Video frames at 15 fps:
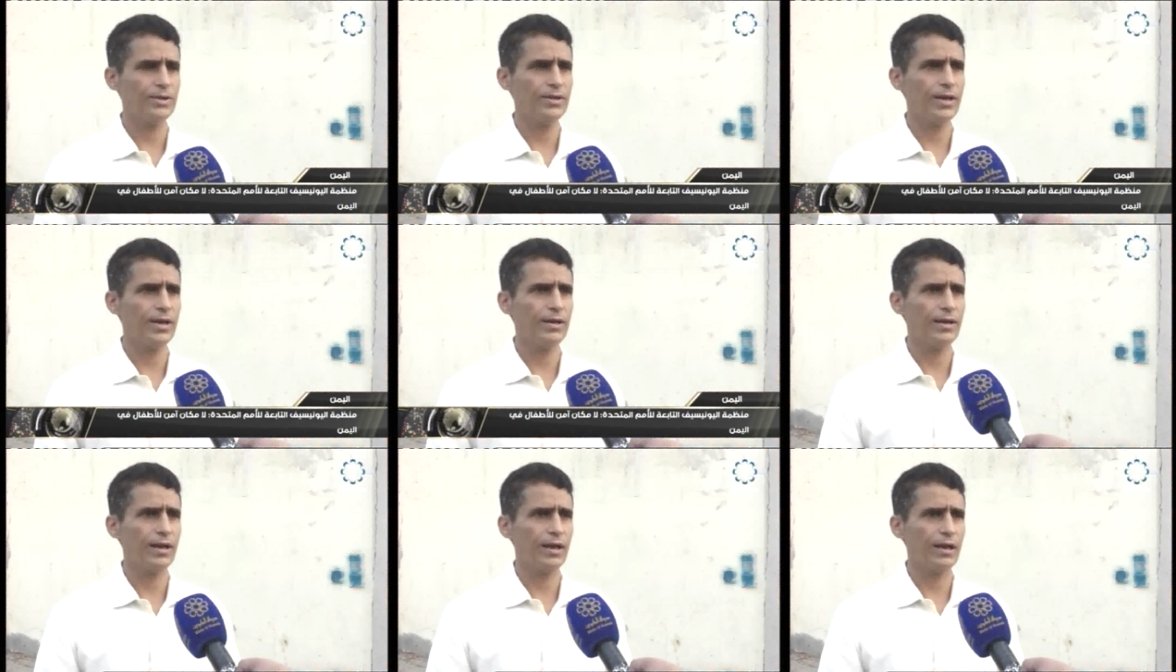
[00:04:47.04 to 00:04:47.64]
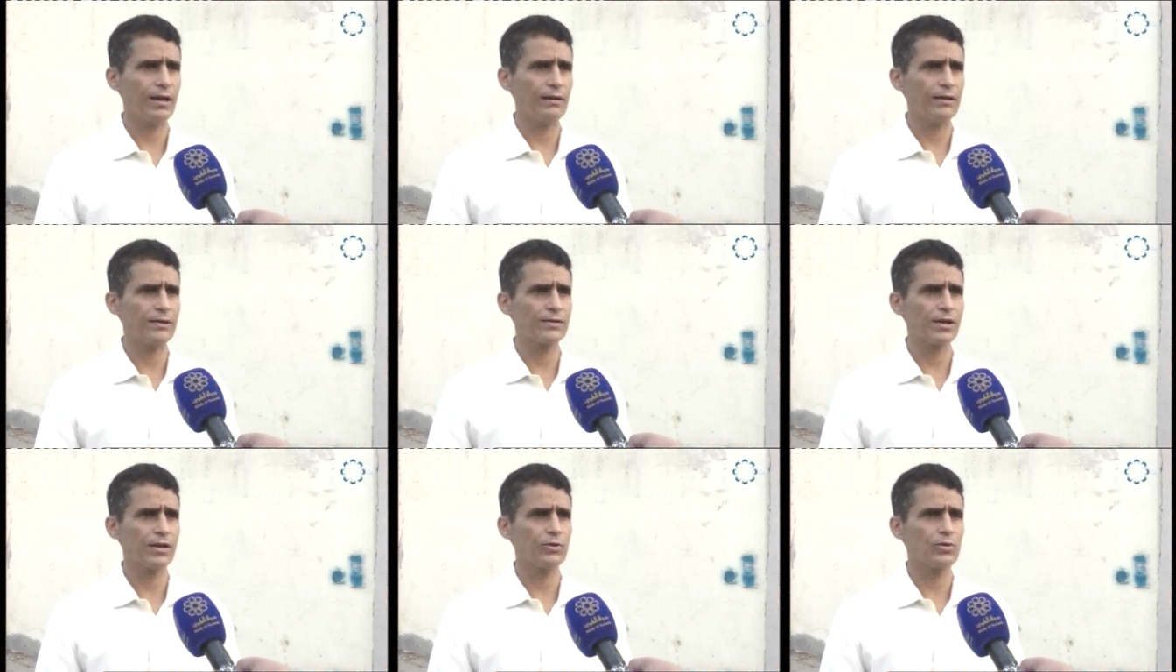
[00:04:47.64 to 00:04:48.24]
جدا آه،
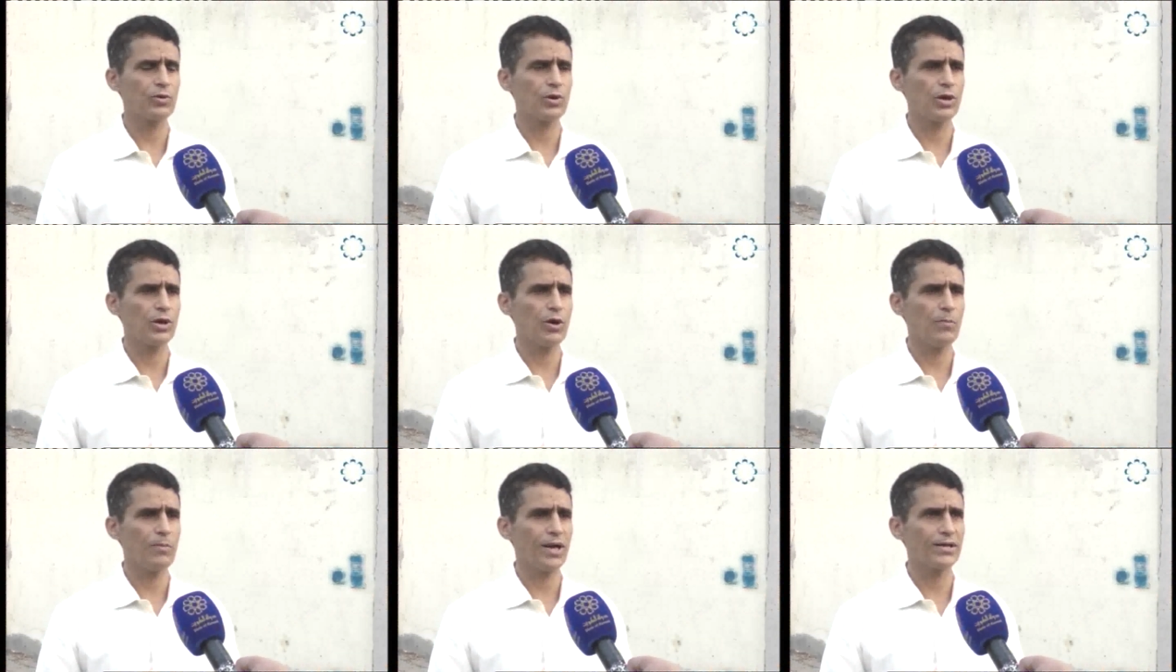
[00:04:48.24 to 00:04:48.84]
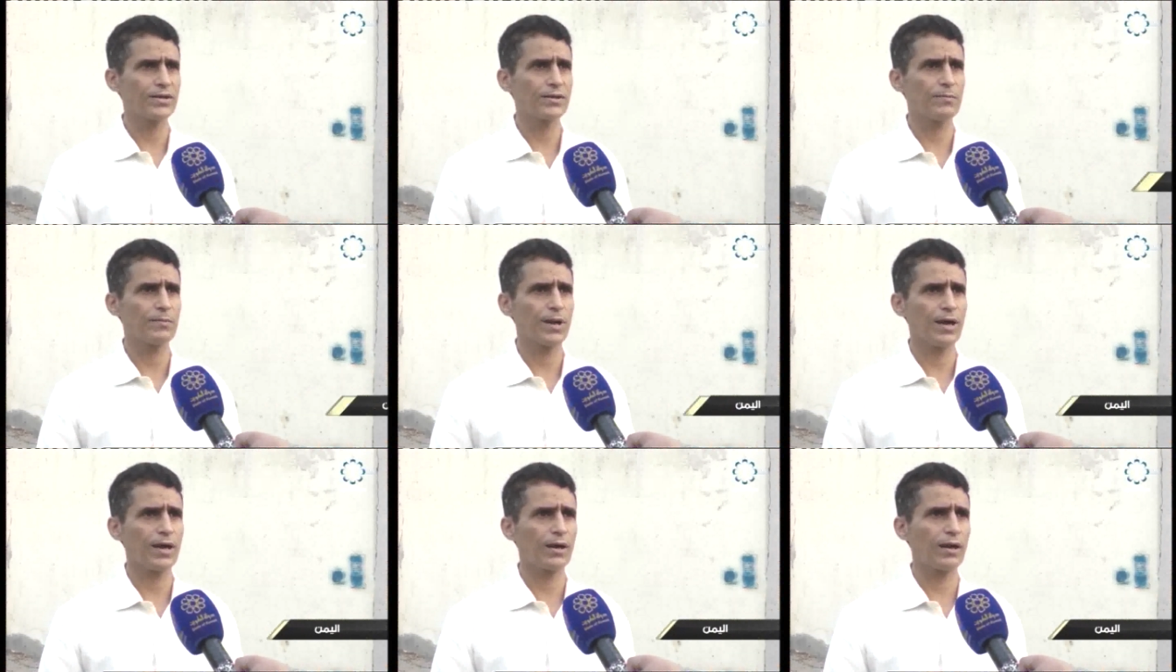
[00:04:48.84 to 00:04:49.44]
يزداد كل يوم مع
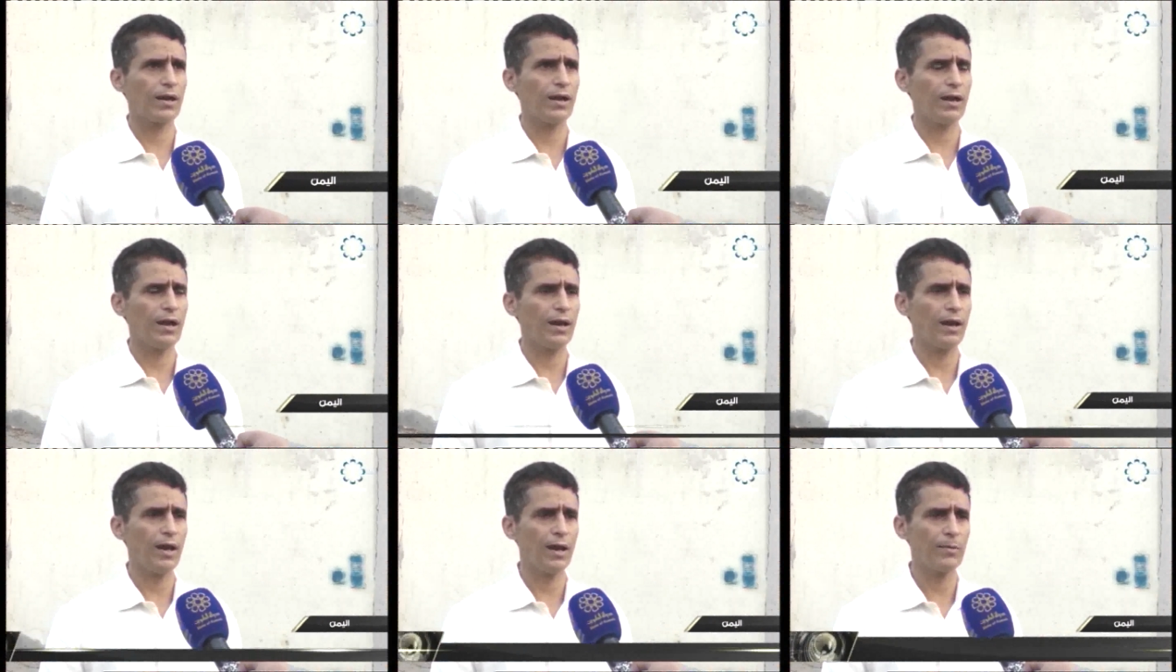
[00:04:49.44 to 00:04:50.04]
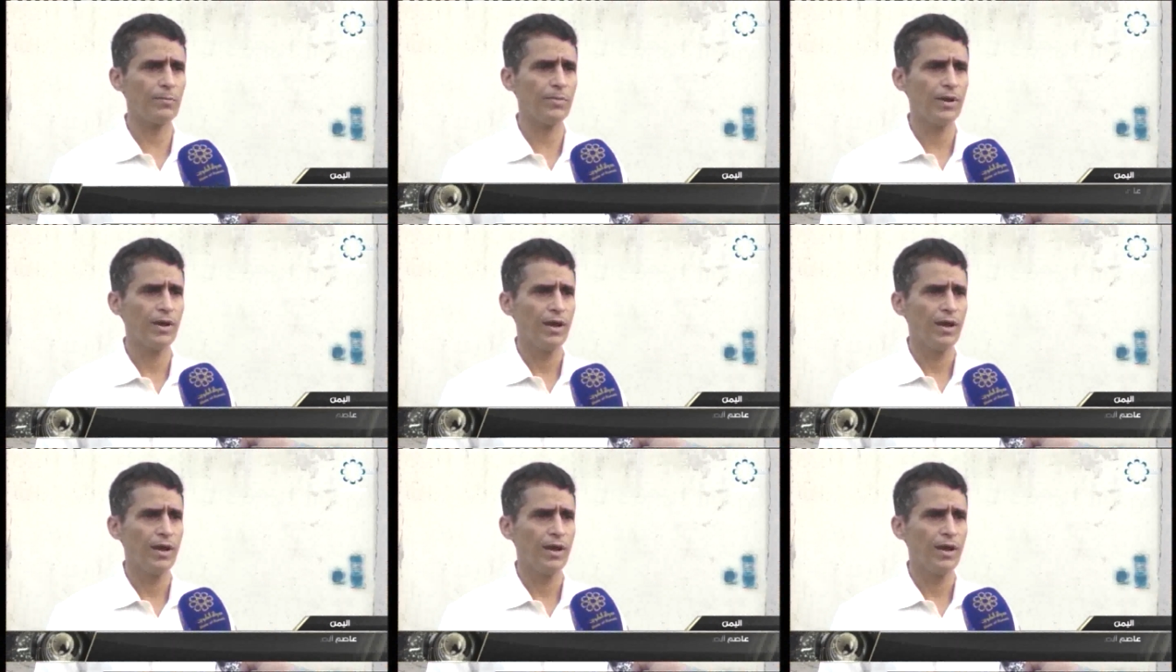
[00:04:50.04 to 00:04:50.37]
استمرار آه، الحرب